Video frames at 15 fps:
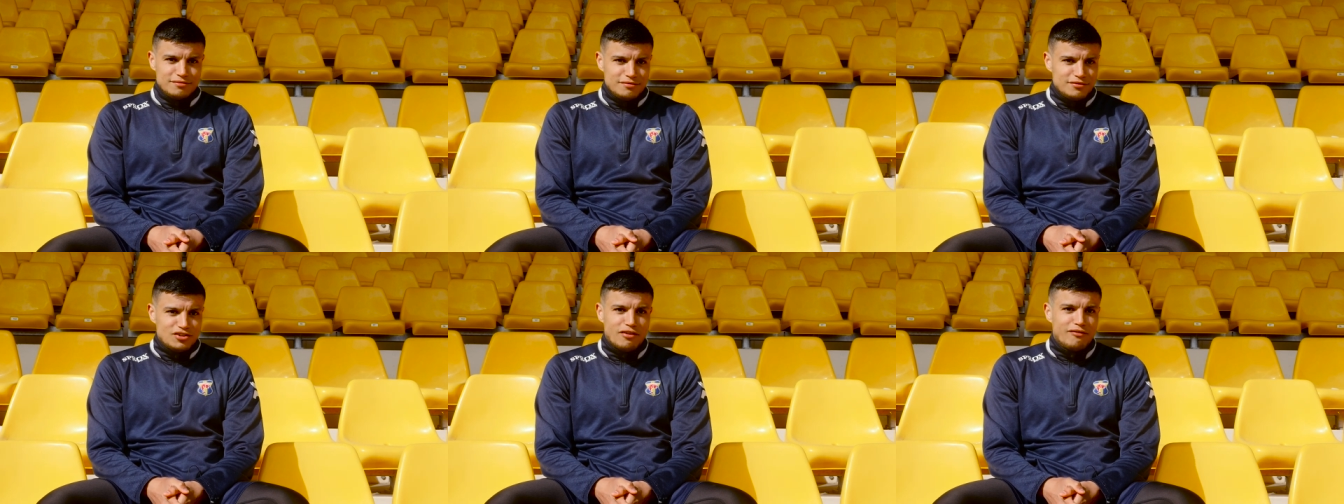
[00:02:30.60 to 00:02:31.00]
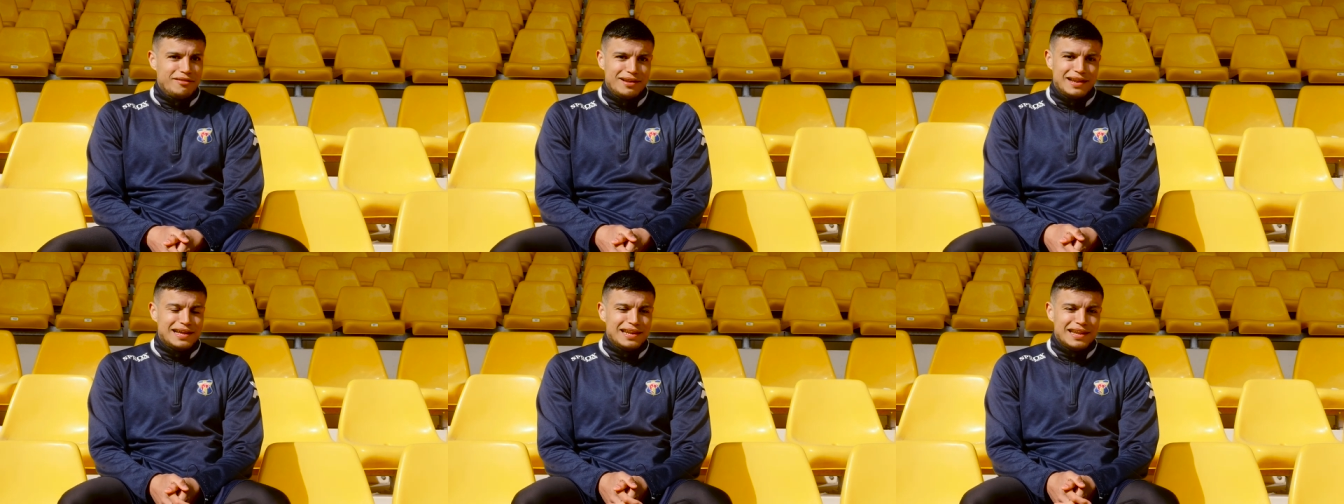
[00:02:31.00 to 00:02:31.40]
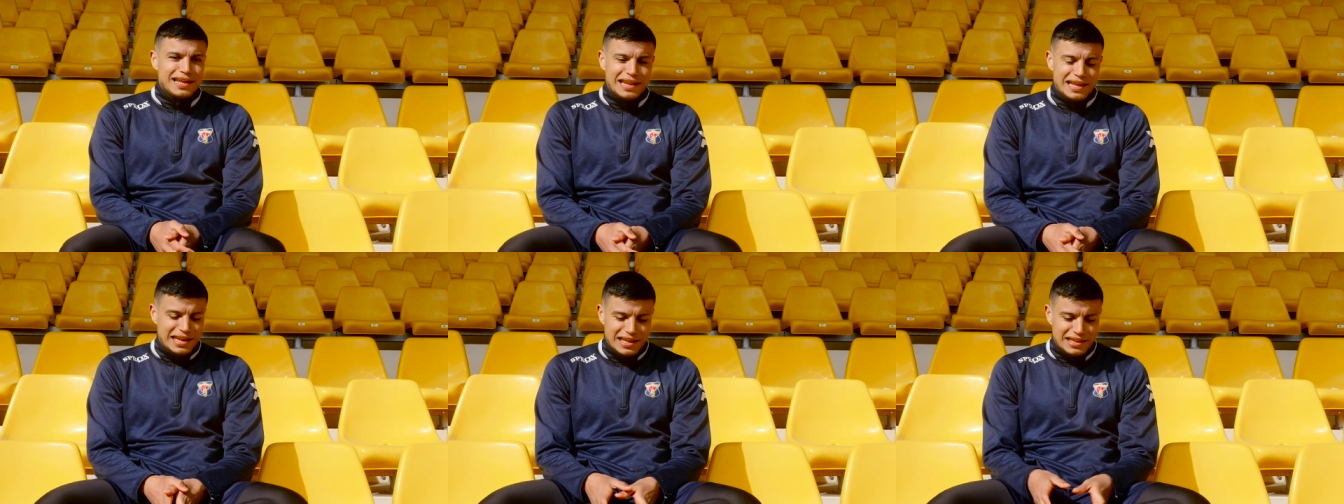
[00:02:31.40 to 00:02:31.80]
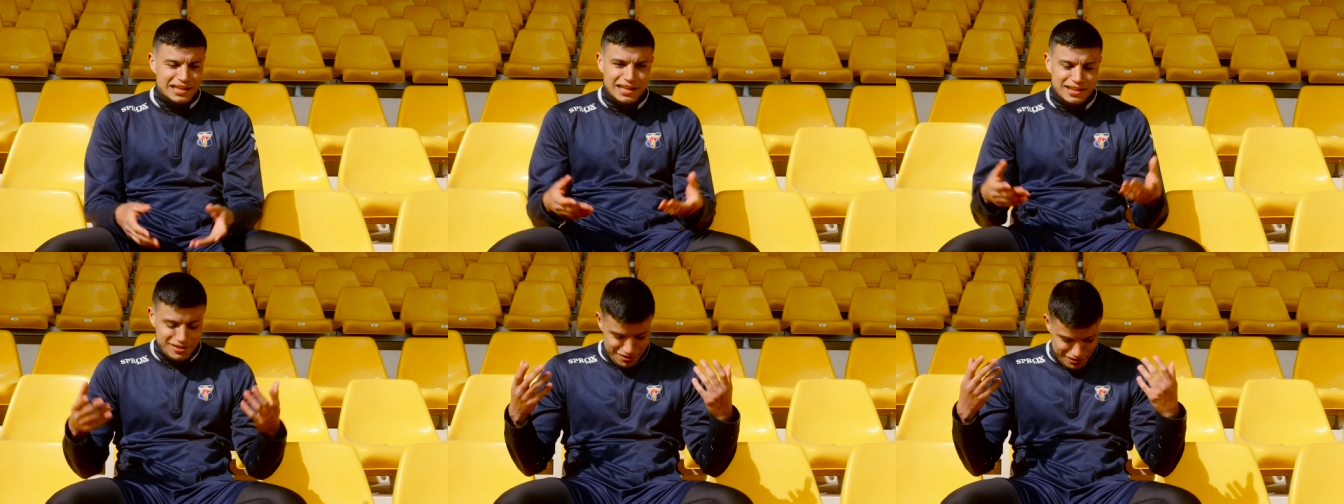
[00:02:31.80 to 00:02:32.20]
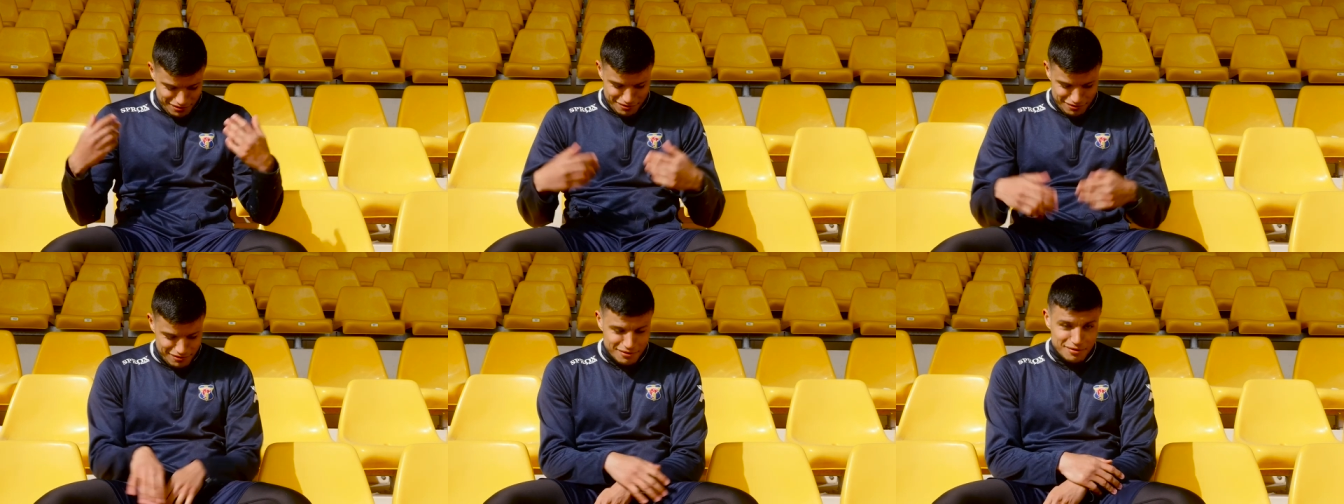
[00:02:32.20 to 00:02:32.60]
j'avais la, tête
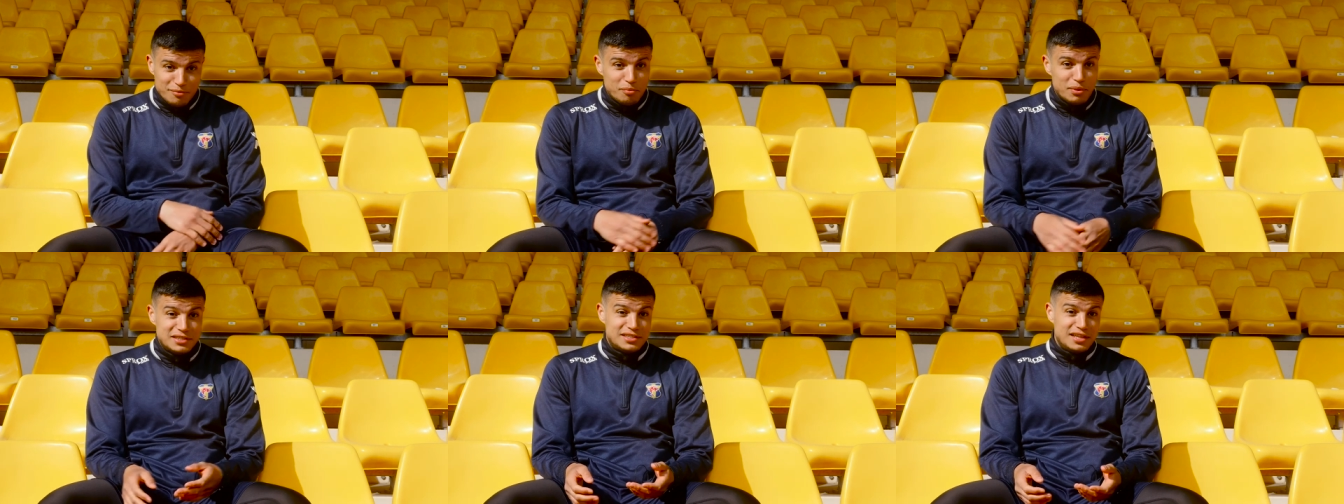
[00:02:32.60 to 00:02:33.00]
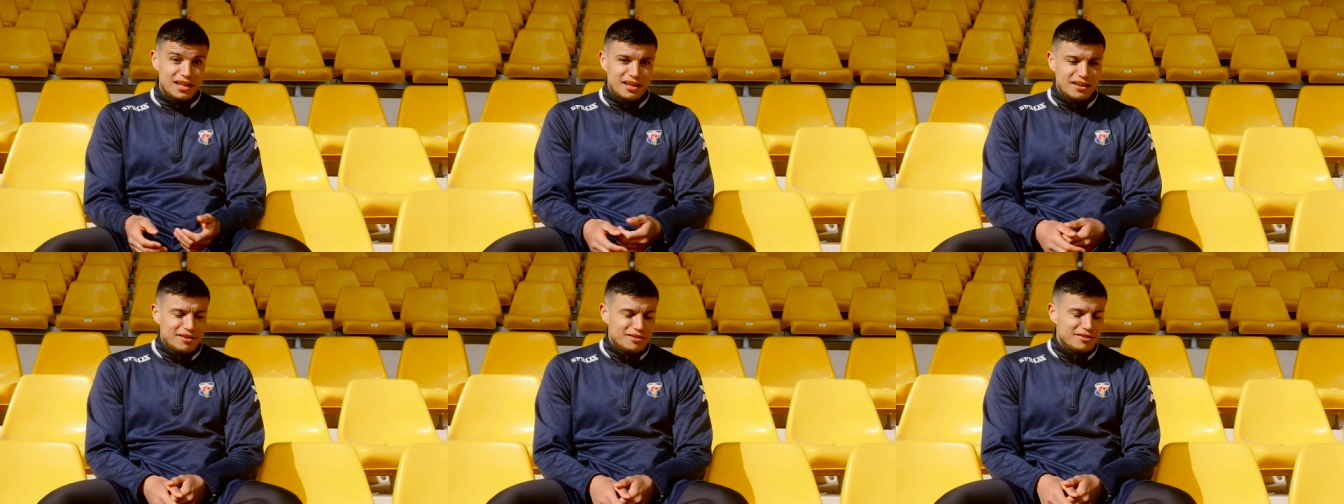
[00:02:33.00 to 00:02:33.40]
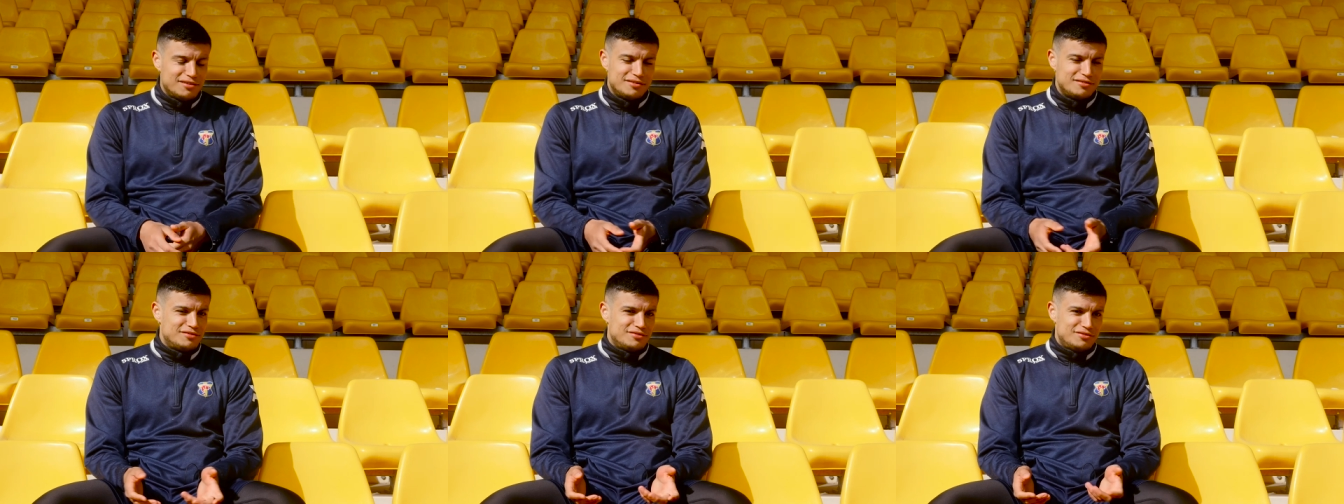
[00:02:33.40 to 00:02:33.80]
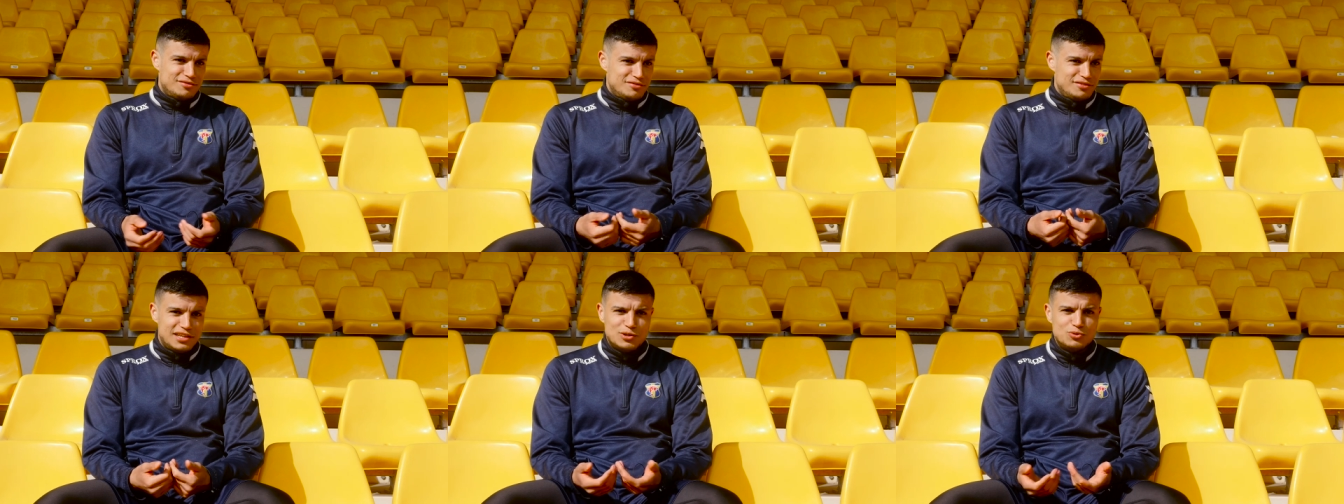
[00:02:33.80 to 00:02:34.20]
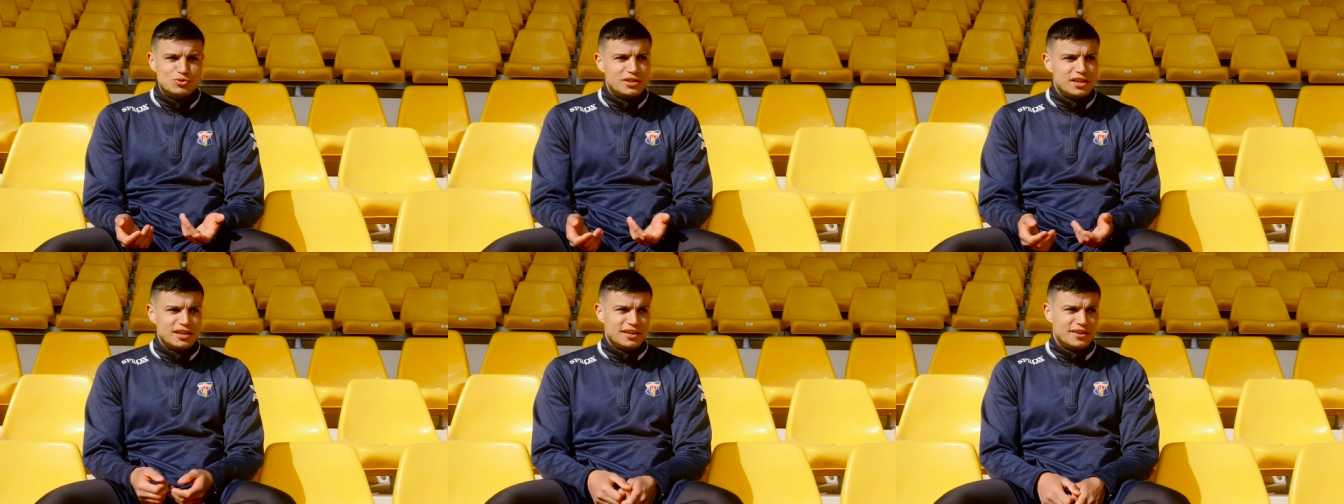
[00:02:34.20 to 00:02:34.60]
euh, baissée, euh,
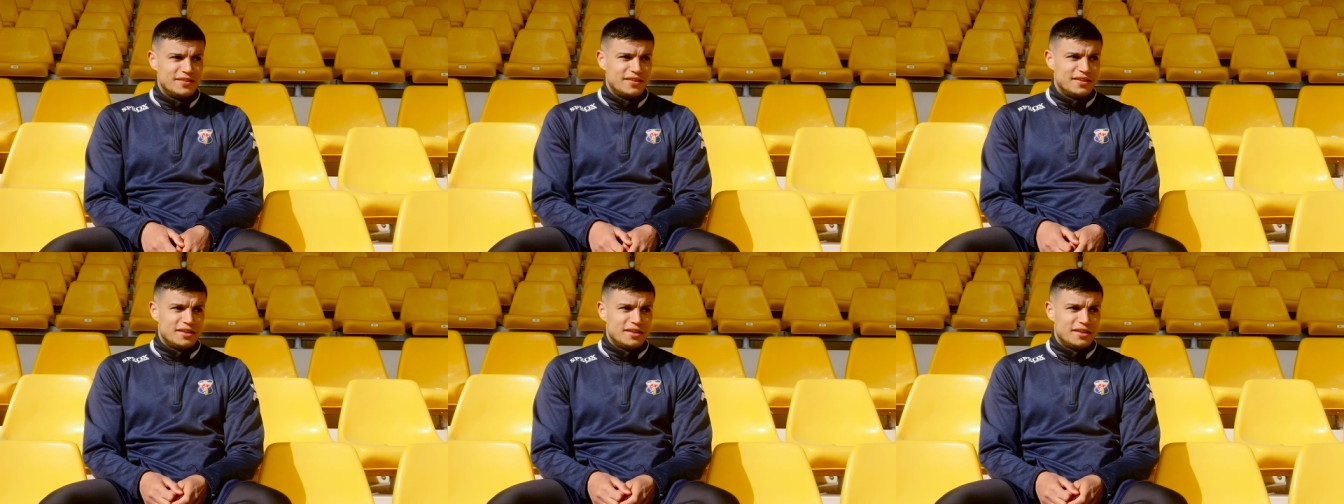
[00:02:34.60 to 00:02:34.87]
dégoûtée.